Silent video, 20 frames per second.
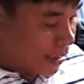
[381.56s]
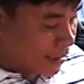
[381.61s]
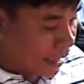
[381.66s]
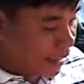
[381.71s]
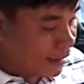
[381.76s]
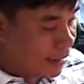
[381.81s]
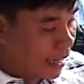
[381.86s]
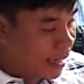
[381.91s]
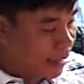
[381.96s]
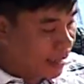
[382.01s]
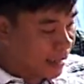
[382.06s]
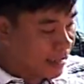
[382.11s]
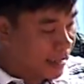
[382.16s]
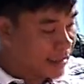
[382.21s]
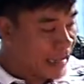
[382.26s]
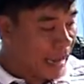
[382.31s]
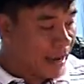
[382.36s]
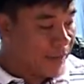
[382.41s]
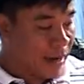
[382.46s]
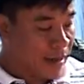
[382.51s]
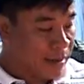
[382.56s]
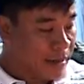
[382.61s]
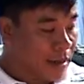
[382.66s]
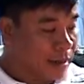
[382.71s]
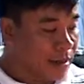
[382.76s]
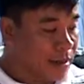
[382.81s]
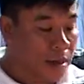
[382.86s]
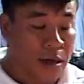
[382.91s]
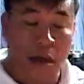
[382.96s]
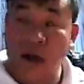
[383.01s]
sáng tác ra để tạo ra những cái
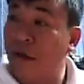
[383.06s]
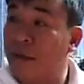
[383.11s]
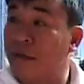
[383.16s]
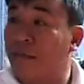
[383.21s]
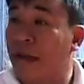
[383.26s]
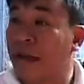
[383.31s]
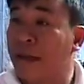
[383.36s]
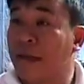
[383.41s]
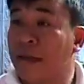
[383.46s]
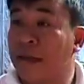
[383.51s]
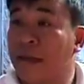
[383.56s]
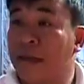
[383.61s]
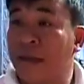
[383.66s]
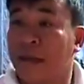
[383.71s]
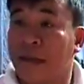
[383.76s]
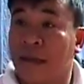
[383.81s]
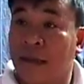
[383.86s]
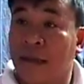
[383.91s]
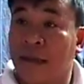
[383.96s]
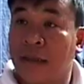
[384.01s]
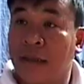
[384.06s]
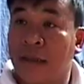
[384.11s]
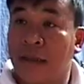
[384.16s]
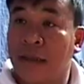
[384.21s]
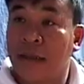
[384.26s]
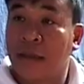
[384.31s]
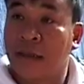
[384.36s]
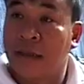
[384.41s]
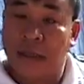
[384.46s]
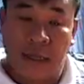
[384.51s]
đường co như vậy
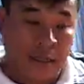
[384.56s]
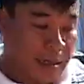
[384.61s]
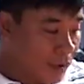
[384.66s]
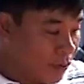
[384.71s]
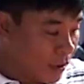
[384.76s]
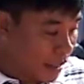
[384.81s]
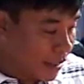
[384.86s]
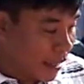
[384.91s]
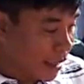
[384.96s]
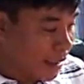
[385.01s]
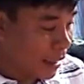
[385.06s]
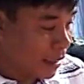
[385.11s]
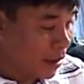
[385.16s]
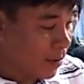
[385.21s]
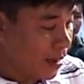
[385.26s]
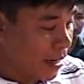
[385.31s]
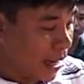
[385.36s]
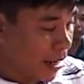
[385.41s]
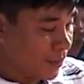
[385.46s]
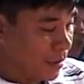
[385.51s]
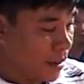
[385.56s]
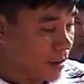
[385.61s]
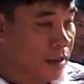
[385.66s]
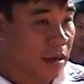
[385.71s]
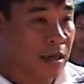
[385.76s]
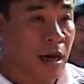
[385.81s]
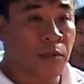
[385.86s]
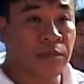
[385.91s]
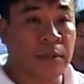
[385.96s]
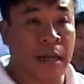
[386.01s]
thì sau này cây này nó mới đẹp được chứ
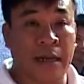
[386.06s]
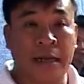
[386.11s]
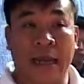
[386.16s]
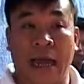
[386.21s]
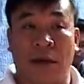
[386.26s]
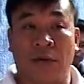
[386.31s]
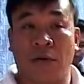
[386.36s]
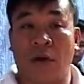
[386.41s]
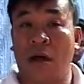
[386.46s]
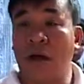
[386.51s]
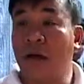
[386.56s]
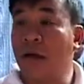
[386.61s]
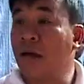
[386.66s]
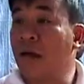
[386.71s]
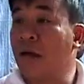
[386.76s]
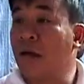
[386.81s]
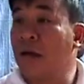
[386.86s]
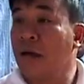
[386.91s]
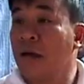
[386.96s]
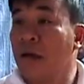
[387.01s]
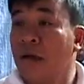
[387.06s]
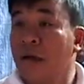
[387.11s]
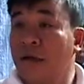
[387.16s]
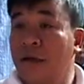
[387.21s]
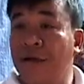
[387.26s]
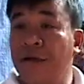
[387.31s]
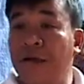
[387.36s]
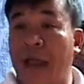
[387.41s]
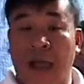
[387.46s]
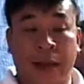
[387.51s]
không thể nào nó nó
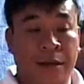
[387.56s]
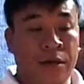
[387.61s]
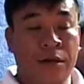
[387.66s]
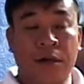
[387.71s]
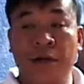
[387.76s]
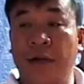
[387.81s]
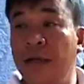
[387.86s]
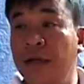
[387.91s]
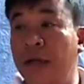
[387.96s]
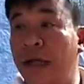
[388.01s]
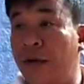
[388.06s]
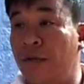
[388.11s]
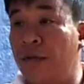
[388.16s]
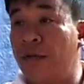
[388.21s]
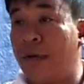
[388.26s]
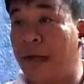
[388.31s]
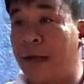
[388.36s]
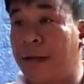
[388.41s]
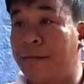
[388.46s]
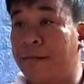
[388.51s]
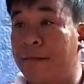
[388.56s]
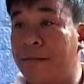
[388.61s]
nó để cho nó đơn điệu như vậy